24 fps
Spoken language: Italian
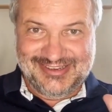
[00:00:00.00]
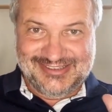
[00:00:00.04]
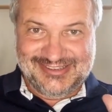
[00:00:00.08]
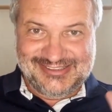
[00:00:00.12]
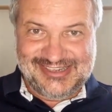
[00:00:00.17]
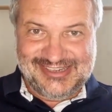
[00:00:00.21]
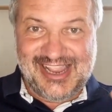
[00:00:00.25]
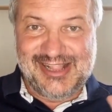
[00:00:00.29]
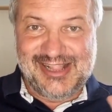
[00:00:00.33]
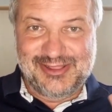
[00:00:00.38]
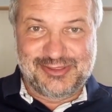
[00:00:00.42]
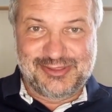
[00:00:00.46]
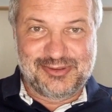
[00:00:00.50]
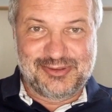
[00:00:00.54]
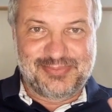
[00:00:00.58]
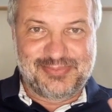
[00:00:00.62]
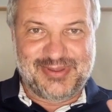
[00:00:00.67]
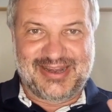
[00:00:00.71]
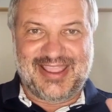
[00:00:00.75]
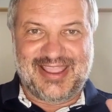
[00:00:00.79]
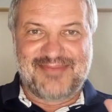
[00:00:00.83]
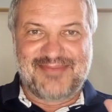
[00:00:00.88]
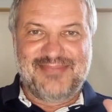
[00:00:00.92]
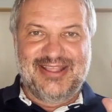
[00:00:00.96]
scelto
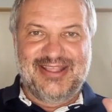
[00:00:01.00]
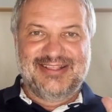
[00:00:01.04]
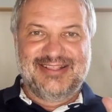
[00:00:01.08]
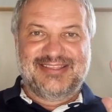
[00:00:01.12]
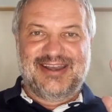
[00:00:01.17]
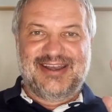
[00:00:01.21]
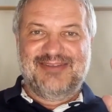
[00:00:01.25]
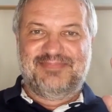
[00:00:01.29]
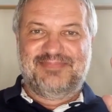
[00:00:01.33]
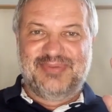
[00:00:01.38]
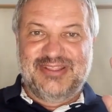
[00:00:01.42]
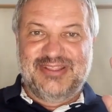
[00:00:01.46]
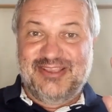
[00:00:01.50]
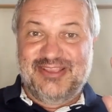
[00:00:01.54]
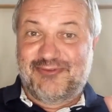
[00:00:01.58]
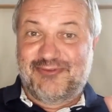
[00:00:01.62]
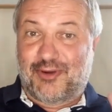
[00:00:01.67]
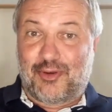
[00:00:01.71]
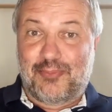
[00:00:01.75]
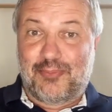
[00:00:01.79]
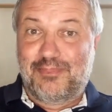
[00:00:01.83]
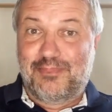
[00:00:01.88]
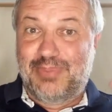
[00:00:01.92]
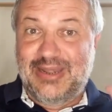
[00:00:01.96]
perché mentre il PD
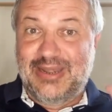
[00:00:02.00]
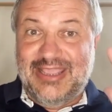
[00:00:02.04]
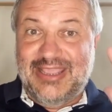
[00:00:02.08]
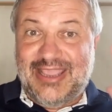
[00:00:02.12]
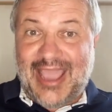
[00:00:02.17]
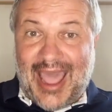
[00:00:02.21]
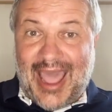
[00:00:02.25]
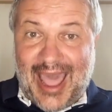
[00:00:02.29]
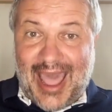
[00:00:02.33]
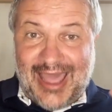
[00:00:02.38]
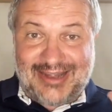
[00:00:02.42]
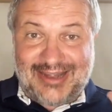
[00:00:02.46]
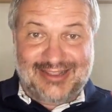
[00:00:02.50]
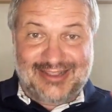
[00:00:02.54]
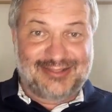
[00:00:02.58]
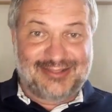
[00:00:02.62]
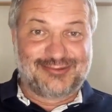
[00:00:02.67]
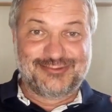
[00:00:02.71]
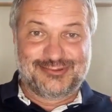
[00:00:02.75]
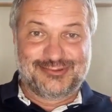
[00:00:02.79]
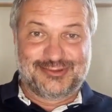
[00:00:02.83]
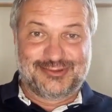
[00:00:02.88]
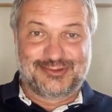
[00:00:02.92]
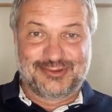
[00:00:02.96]
vuole obbligare
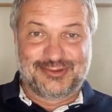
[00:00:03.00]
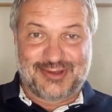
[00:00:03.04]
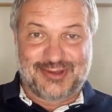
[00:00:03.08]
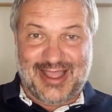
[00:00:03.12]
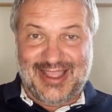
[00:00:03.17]
tutto,